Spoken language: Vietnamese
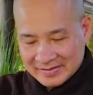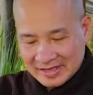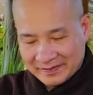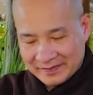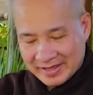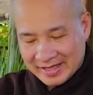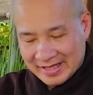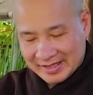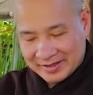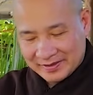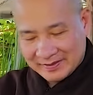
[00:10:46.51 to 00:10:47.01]

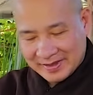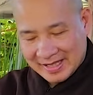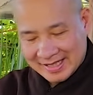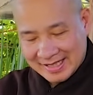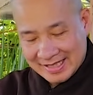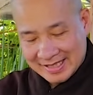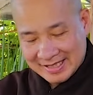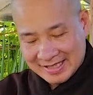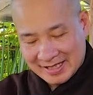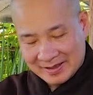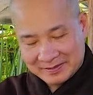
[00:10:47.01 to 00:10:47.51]
Nên bây giờ chúng ta
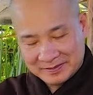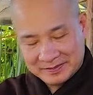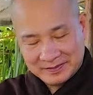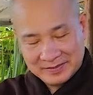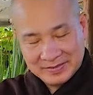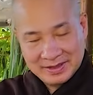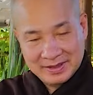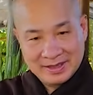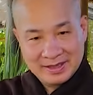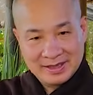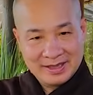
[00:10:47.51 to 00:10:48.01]
sắc xong,
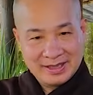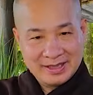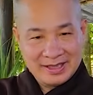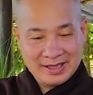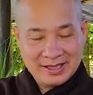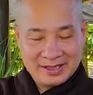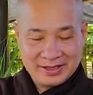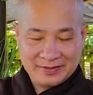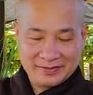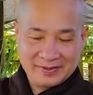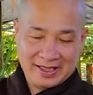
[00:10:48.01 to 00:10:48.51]

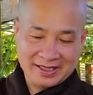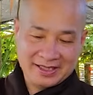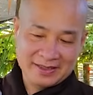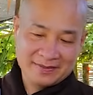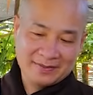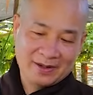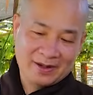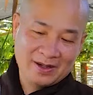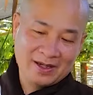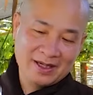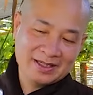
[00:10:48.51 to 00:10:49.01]
chúng ta
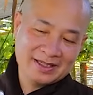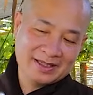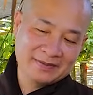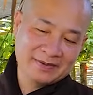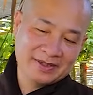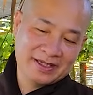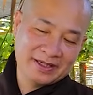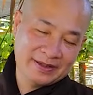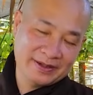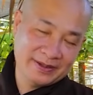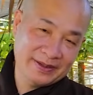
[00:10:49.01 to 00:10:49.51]
sẽ bỏ trong
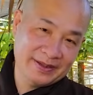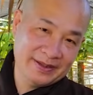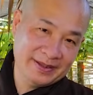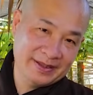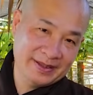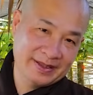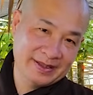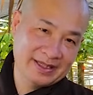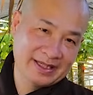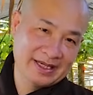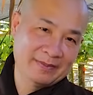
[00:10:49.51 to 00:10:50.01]
cái cối
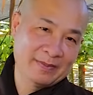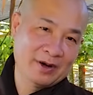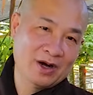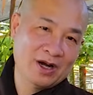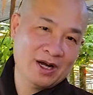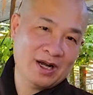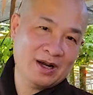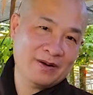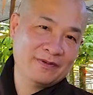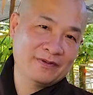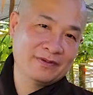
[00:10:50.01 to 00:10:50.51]
và
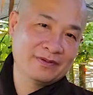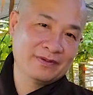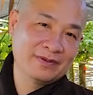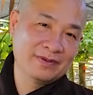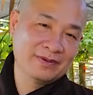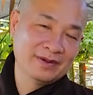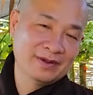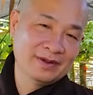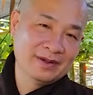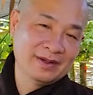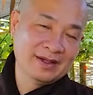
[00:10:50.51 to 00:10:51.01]
bỏ
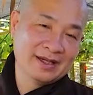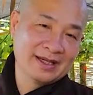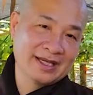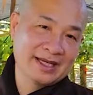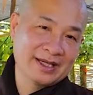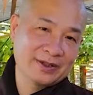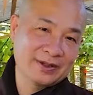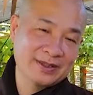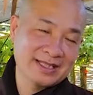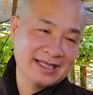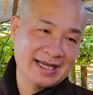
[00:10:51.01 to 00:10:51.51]

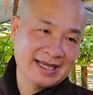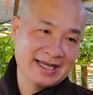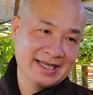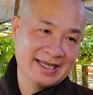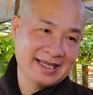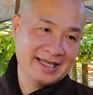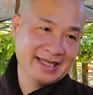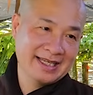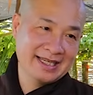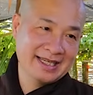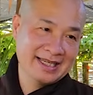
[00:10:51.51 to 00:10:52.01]
cái cối
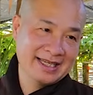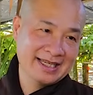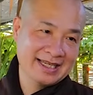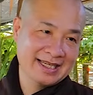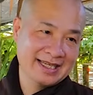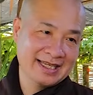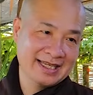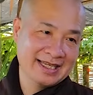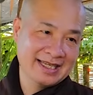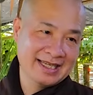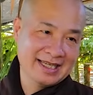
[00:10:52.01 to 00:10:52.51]
xay
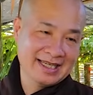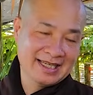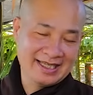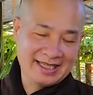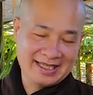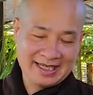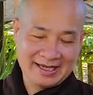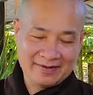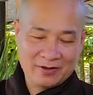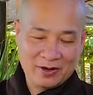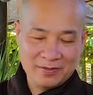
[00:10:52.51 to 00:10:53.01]

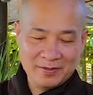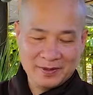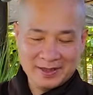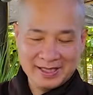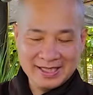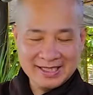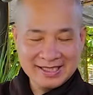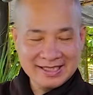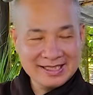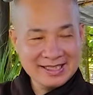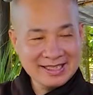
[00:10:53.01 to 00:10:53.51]
và bỏ một
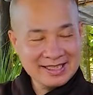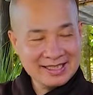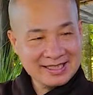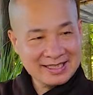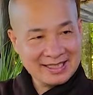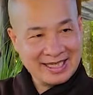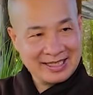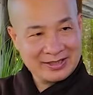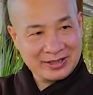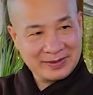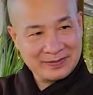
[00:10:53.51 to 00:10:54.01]
ít nước
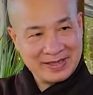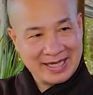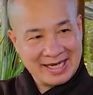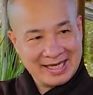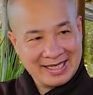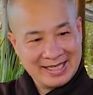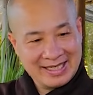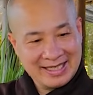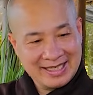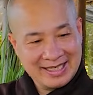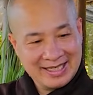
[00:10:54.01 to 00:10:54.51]
vào trong
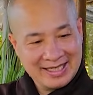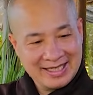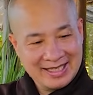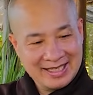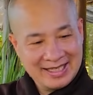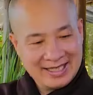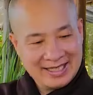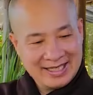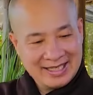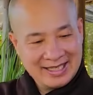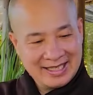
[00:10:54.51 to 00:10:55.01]
này
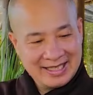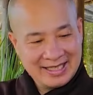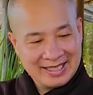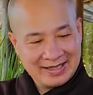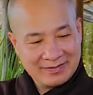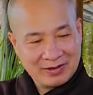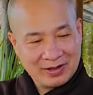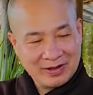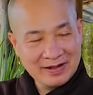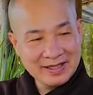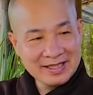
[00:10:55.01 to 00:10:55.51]

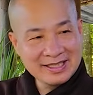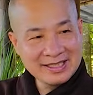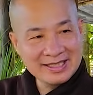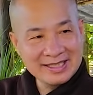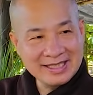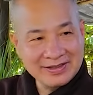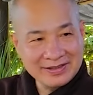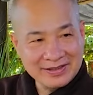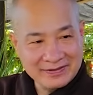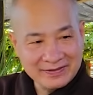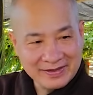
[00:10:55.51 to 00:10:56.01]
nha, bỏ ít nước
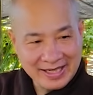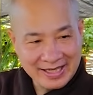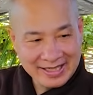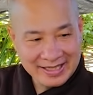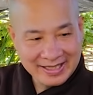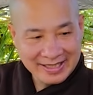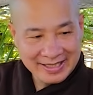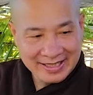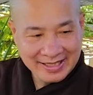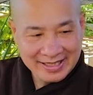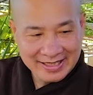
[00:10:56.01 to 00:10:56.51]
vào trong này
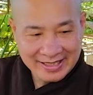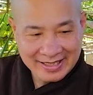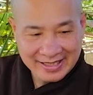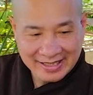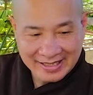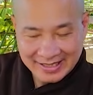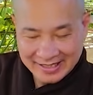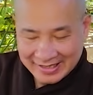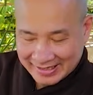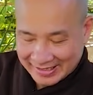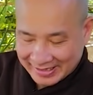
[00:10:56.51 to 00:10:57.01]

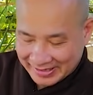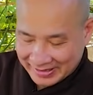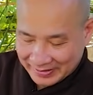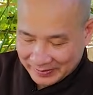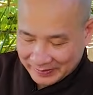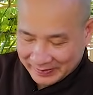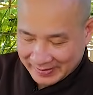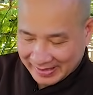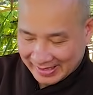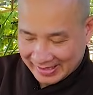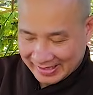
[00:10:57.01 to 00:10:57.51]
nha.
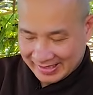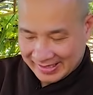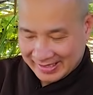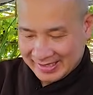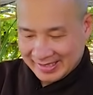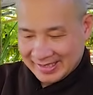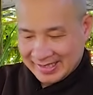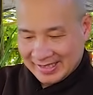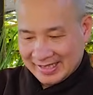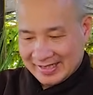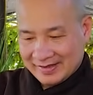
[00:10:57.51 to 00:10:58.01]
Nếu mà
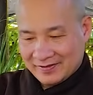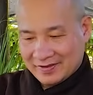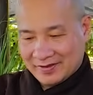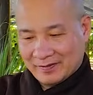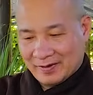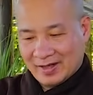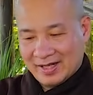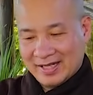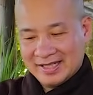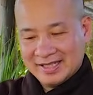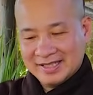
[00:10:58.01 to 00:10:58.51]
mình
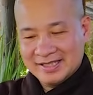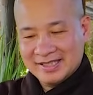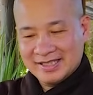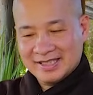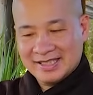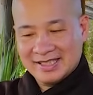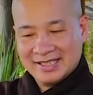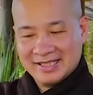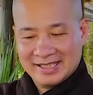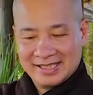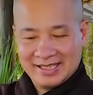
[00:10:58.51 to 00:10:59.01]
bỏ ít
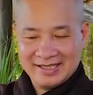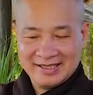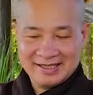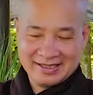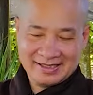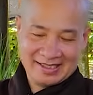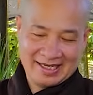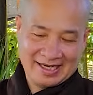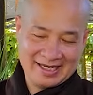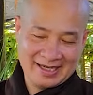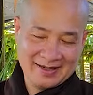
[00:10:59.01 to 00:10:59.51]
nước á, để
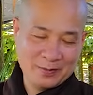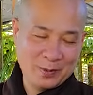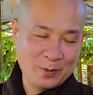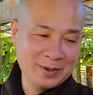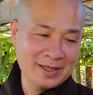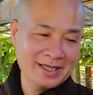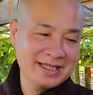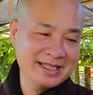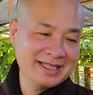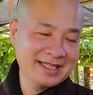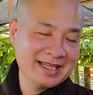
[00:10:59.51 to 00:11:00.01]
thành ra
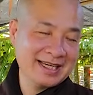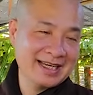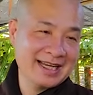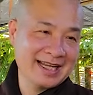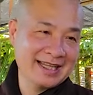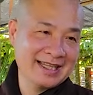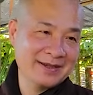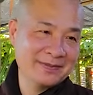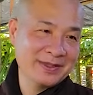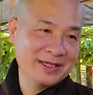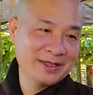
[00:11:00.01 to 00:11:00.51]
một ly như thế
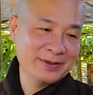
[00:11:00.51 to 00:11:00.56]
này thôi